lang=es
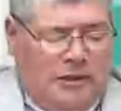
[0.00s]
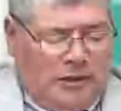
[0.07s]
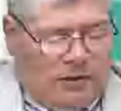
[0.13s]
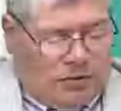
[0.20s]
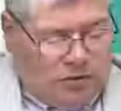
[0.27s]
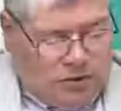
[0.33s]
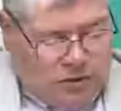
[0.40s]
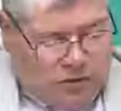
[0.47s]

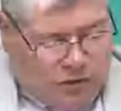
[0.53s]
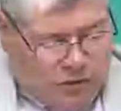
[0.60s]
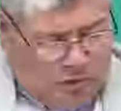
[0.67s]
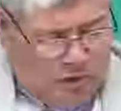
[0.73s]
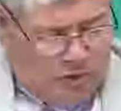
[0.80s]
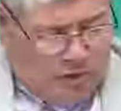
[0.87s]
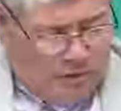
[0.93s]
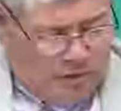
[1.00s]
Entonces todo
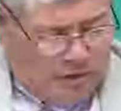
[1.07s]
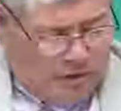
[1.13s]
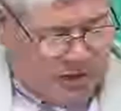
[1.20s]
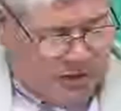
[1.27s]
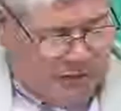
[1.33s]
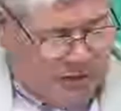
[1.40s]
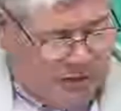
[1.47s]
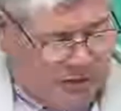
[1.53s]
lo vemos a
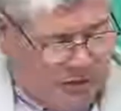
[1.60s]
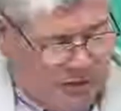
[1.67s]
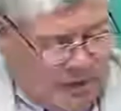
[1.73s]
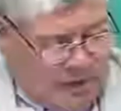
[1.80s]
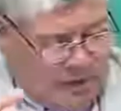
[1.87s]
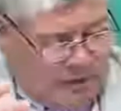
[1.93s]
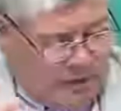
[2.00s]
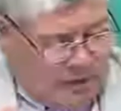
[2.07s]
través de
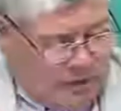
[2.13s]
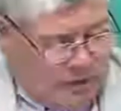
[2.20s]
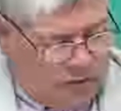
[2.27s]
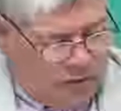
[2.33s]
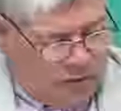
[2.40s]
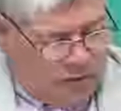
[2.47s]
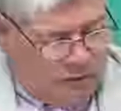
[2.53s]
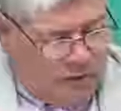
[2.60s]
la
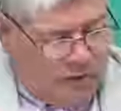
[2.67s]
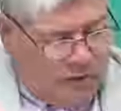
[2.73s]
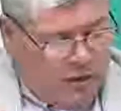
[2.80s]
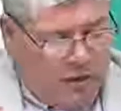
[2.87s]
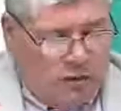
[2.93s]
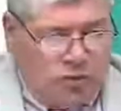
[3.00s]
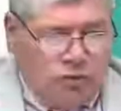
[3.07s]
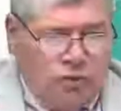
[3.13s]
oración.
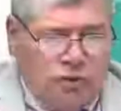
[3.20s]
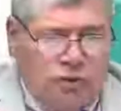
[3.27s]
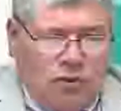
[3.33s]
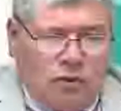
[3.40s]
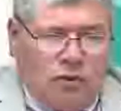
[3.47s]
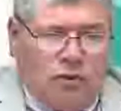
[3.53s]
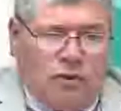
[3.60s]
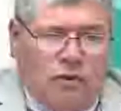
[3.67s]
Jesús
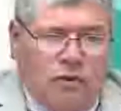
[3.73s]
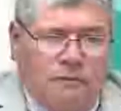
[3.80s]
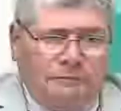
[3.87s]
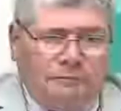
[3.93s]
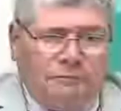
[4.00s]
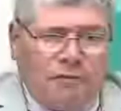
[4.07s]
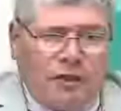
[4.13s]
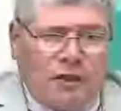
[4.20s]
oró
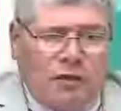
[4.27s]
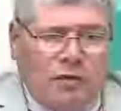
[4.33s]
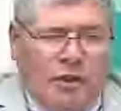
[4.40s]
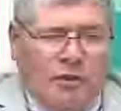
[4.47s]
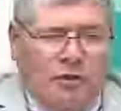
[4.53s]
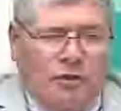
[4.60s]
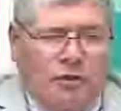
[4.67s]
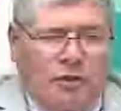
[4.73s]

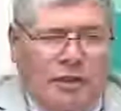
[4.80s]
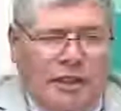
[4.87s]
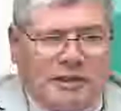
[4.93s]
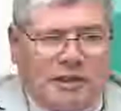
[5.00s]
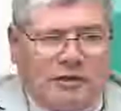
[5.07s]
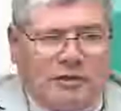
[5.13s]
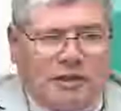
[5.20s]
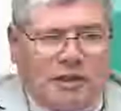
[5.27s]
cuando
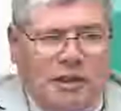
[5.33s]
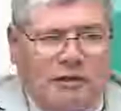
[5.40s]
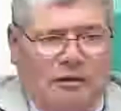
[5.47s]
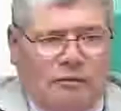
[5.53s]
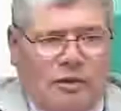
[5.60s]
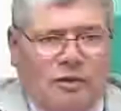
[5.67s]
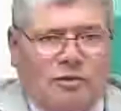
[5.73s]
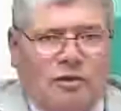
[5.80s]
Lázaro estaba
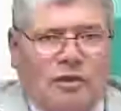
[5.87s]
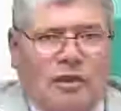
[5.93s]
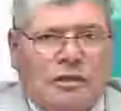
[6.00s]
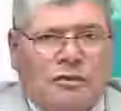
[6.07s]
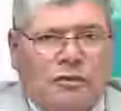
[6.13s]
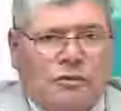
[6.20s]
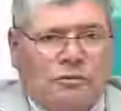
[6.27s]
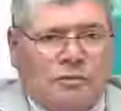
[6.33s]
muerto en la
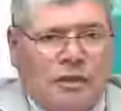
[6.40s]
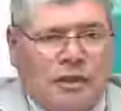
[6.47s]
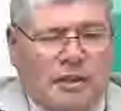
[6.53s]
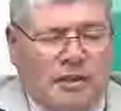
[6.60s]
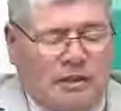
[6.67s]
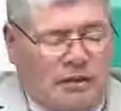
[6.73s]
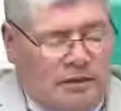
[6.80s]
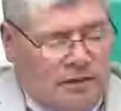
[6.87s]
tumba.
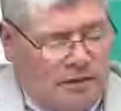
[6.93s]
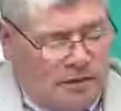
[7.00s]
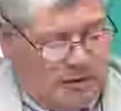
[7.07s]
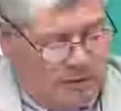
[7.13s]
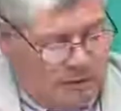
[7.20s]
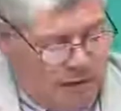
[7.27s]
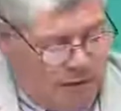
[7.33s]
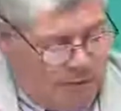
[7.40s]

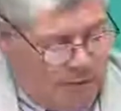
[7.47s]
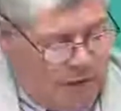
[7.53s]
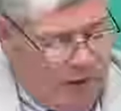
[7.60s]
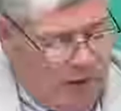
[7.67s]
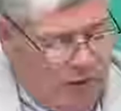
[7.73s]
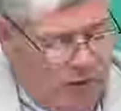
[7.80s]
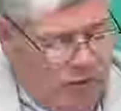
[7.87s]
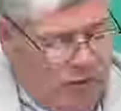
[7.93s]
También
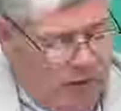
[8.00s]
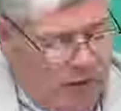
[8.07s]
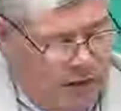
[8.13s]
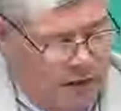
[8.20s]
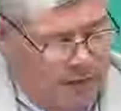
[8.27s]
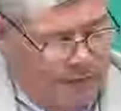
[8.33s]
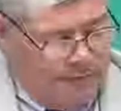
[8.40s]
lo hizo ahí.